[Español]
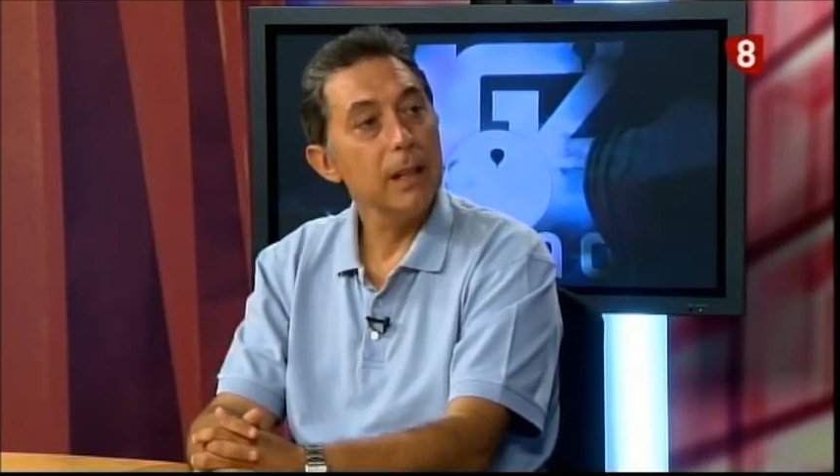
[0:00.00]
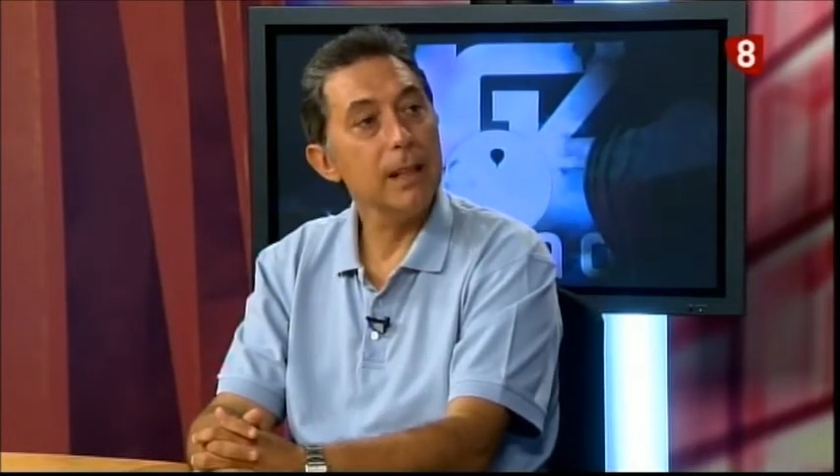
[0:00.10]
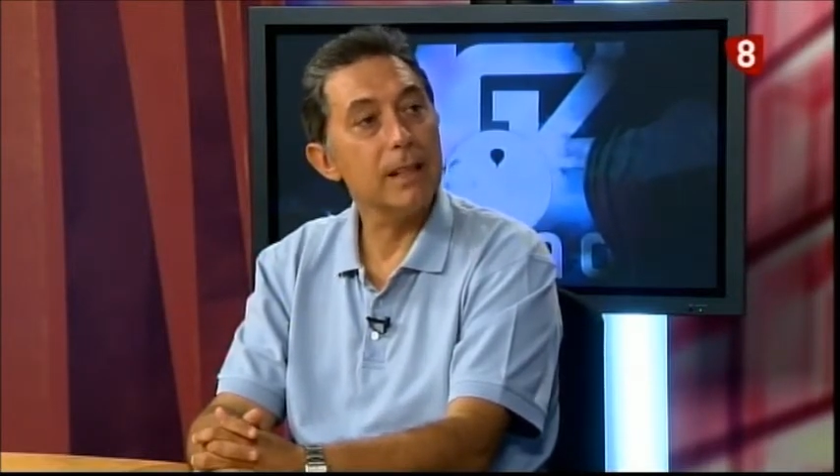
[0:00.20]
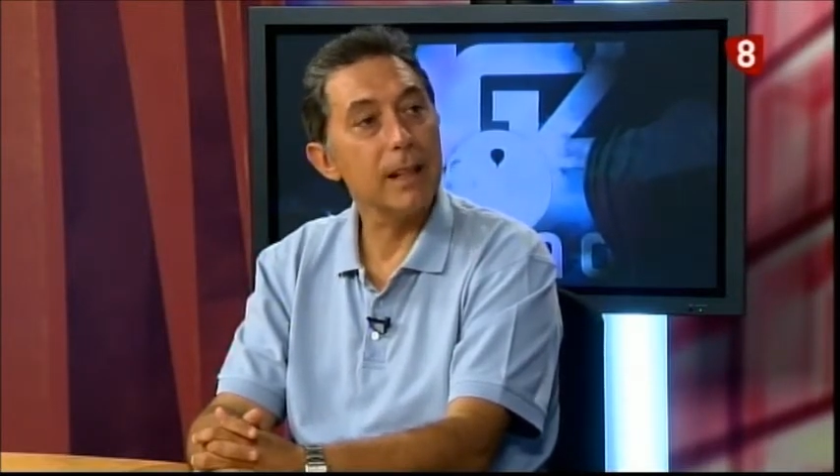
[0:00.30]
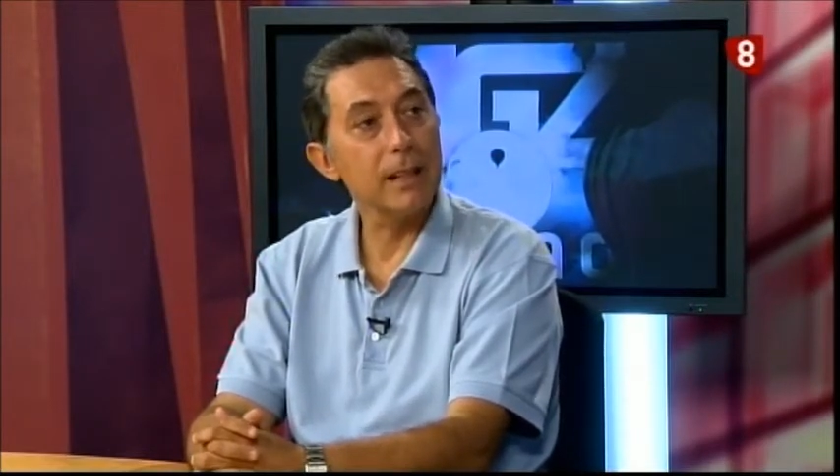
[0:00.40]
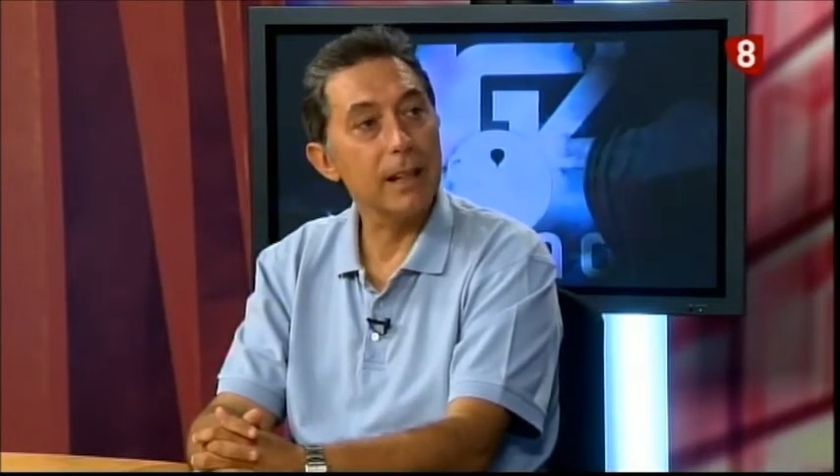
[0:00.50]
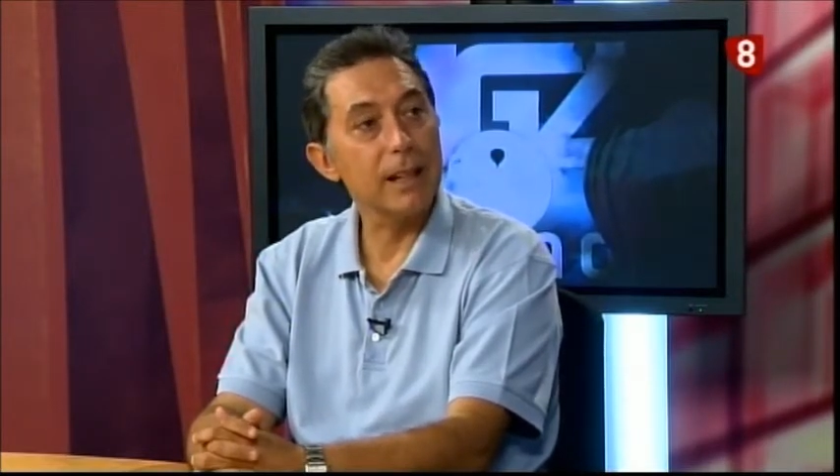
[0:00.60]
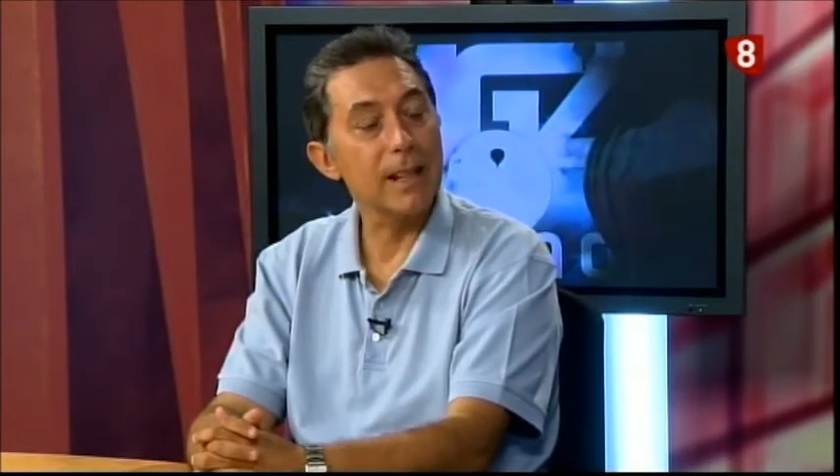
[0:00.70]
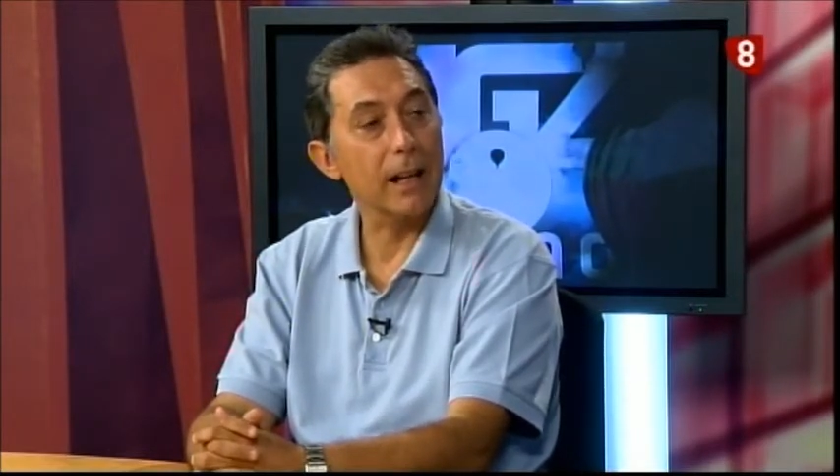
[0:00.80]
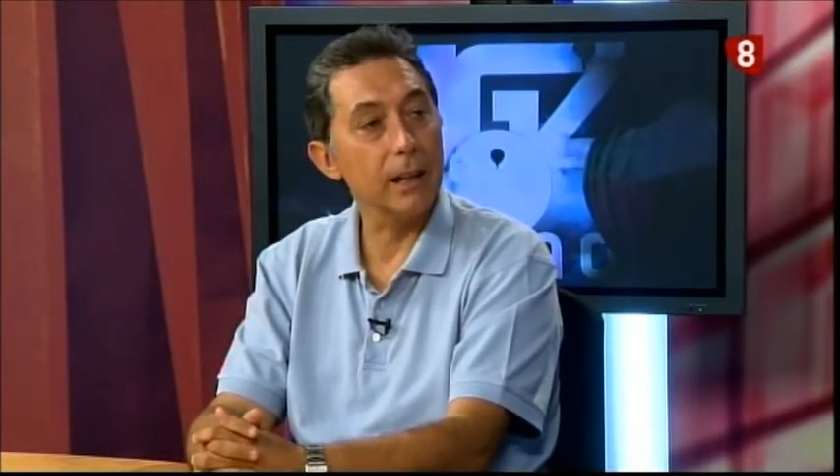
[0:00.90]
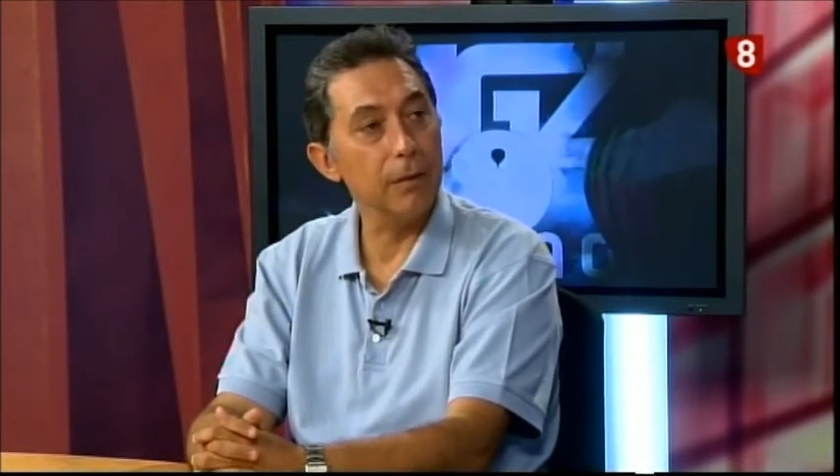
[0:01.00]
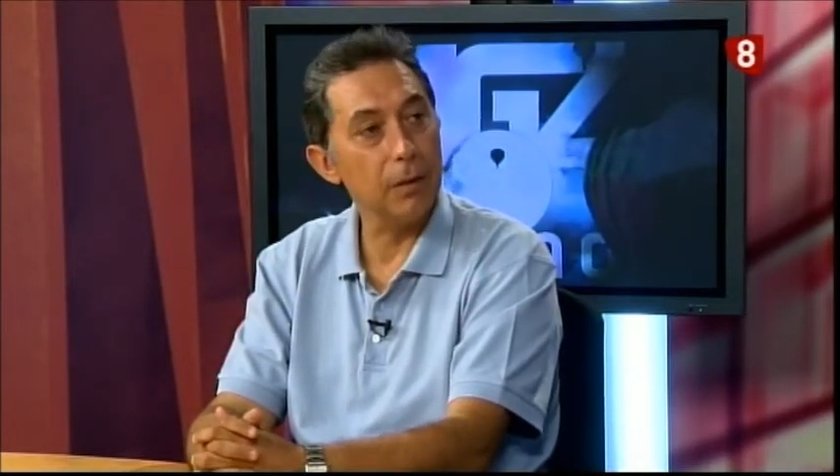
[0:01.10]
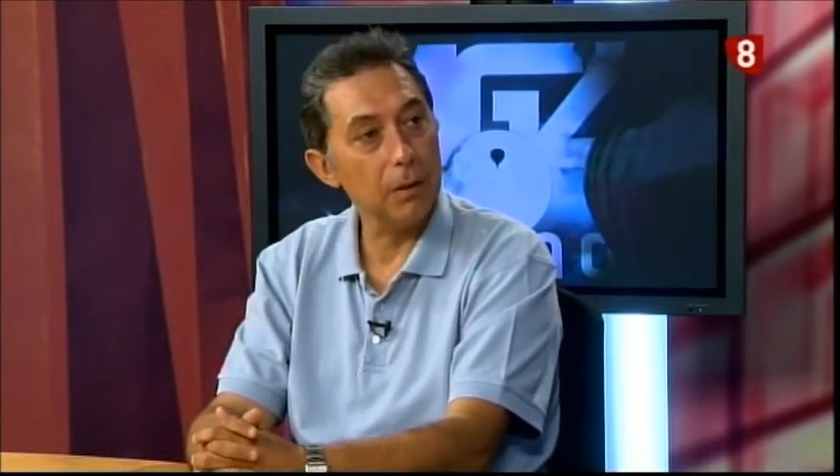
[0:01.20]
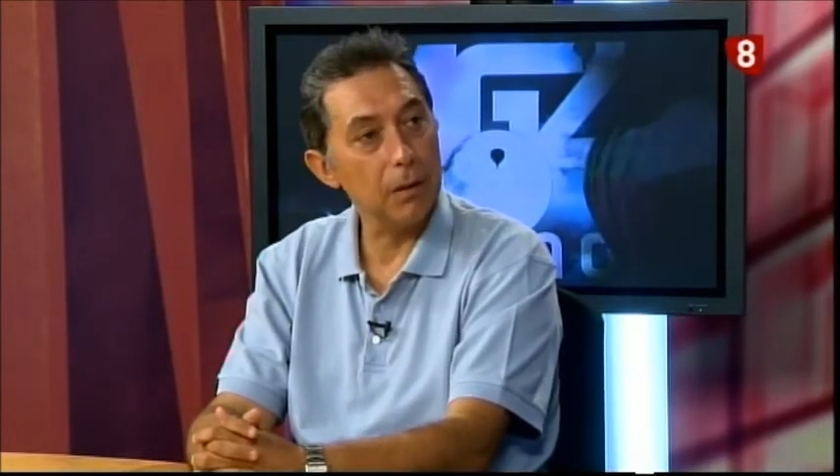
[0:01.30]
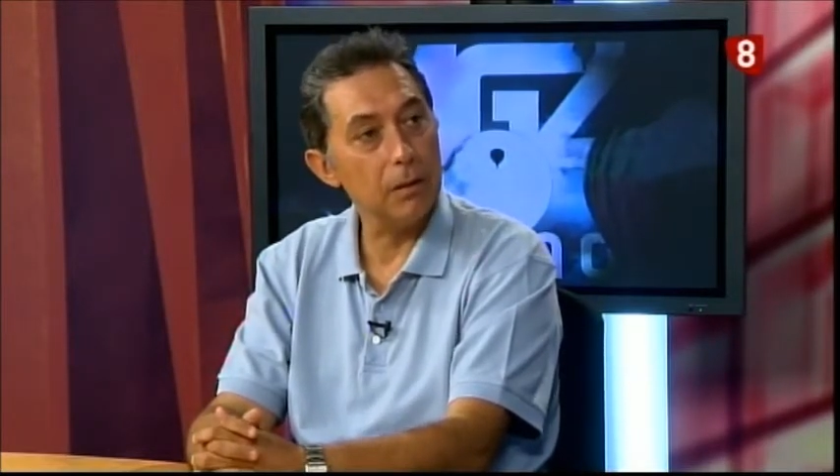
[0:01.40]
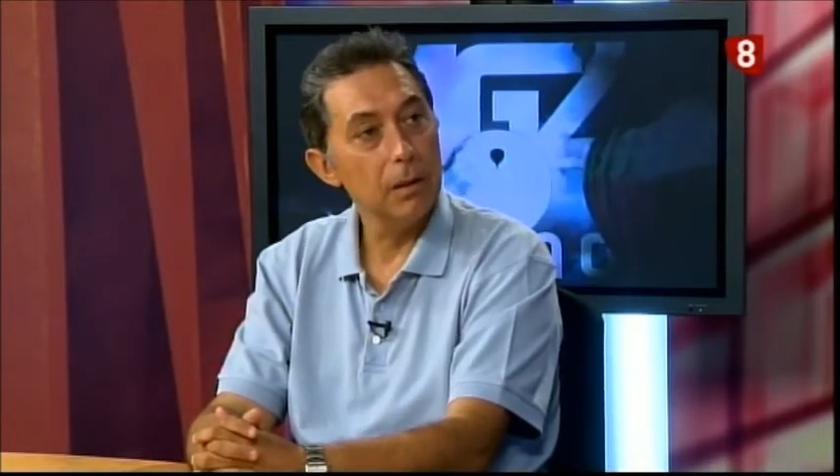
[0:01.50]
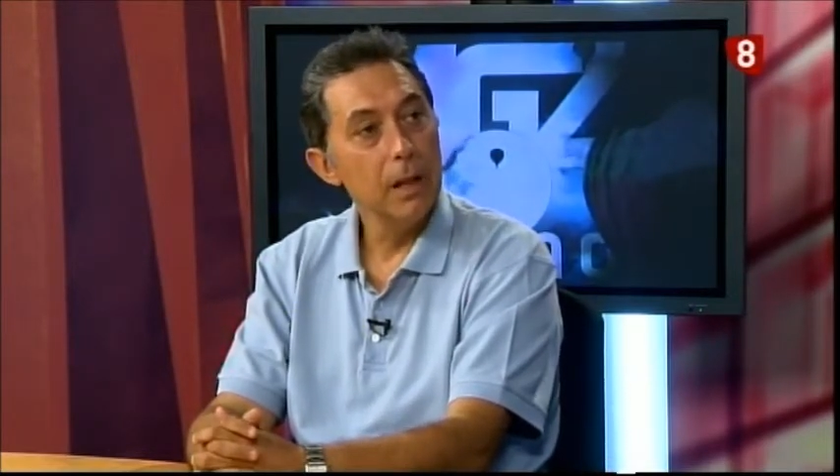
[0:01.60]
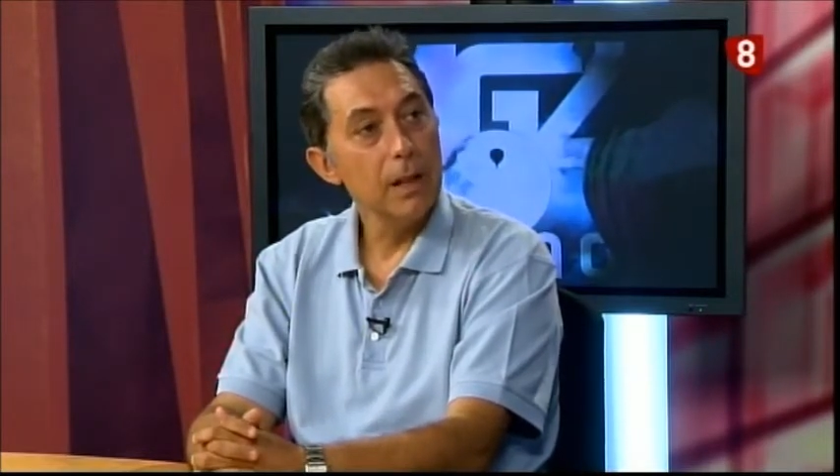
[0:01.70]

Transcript: y se exige sacrificio,